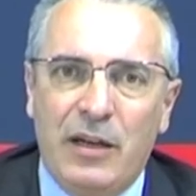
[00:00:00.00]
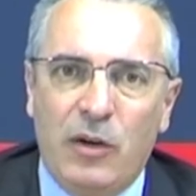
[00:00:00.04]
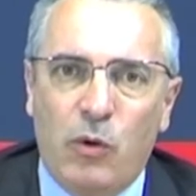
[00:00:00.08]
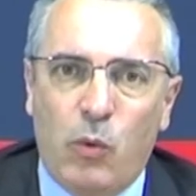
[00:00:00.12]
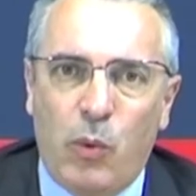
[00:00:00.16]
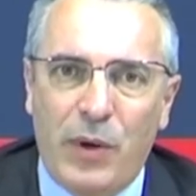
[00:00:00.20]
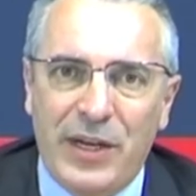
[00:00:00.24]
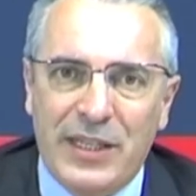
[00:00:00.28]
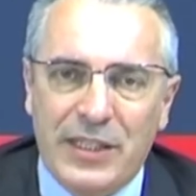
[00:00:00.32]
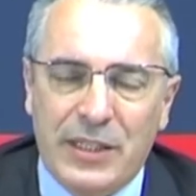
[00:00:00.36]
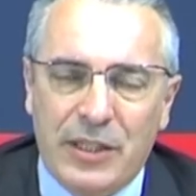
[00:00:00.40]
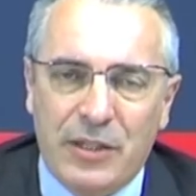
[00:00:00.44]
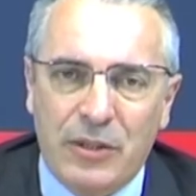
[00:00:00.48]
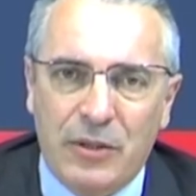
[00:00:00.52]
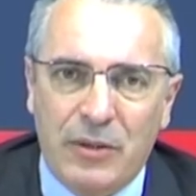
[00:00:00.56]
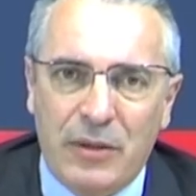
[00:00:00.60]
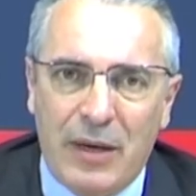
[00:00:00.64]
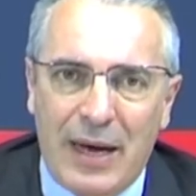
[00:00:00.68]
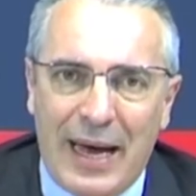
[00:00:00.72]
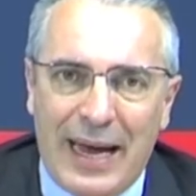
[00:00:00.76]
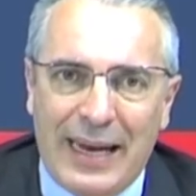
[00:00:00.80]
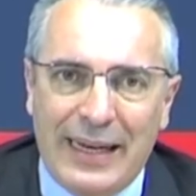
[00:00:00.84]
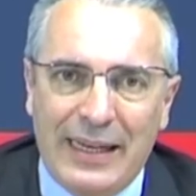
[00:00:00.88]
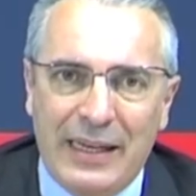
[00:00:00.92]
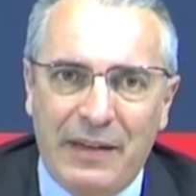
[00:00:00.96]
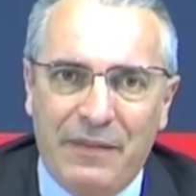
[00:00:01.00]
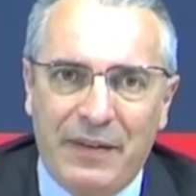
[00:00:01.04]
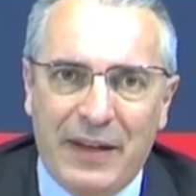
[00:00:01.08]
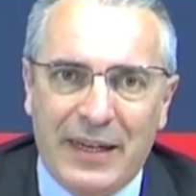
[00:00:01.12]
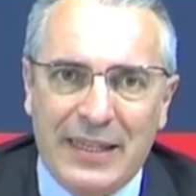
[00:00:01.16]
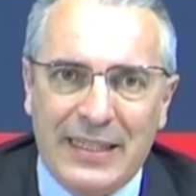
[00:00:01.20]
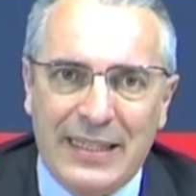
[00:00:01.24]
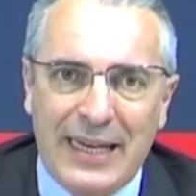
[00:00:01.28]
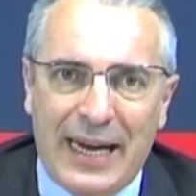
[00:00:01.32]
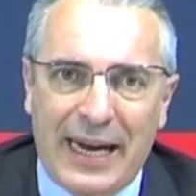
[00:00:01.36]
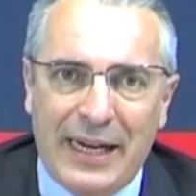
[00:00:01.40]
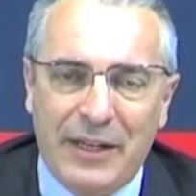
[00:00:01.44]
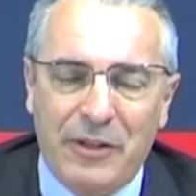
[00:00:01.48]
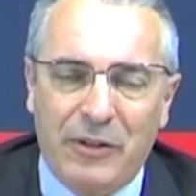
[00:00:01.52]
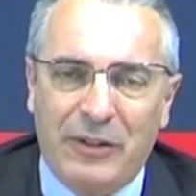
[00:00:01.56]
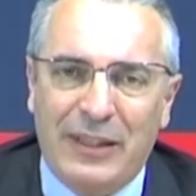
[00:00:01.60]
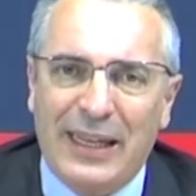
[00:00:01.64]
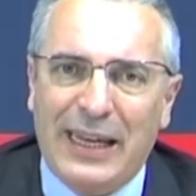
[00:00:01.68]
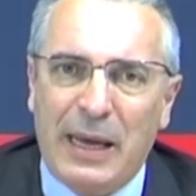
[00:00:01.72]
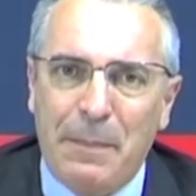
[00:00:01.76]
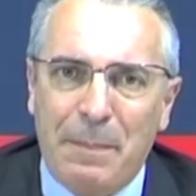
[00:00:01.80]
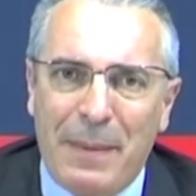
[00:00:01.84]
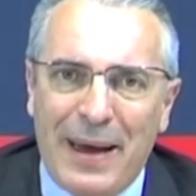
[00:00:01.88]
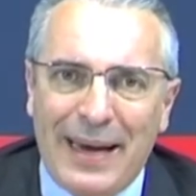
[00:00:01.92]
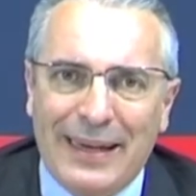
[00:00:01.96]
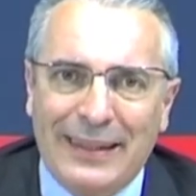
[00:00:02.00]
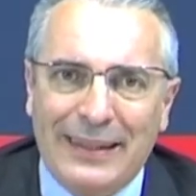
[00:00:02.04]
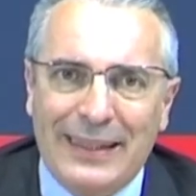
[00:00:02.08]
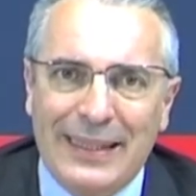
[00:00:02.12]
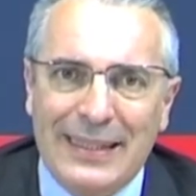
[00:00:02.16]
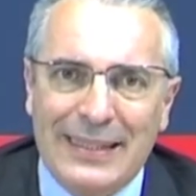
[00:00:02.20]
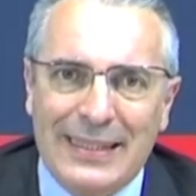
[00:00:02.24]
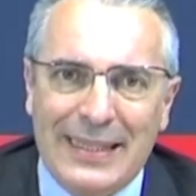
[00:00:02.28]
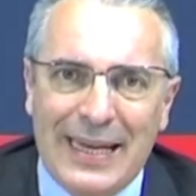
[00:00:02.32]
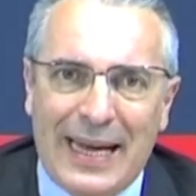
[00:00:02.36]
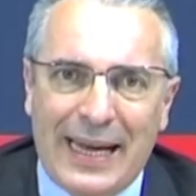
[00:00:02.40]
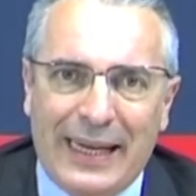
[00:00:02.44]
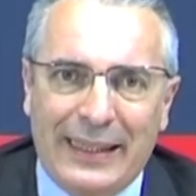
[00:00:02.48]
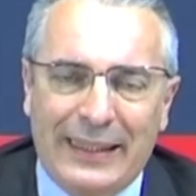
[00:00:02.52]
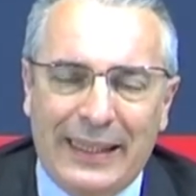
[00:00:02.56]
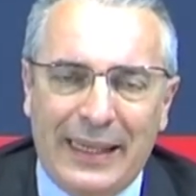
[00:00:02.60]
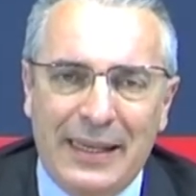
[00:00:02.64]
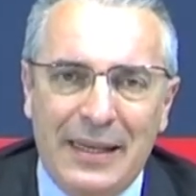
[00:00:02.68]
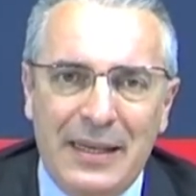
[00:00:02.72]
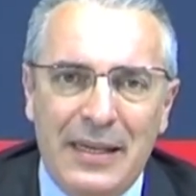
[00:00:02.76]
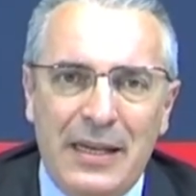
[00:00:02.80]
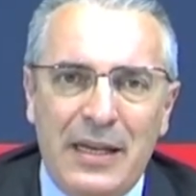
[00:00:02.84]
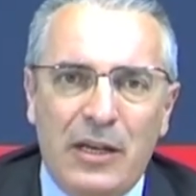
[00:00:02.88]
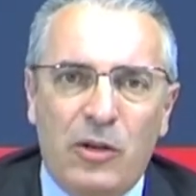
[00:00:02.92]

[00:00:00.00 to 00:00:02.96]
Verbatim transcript: questo anniversario. Da che parte state?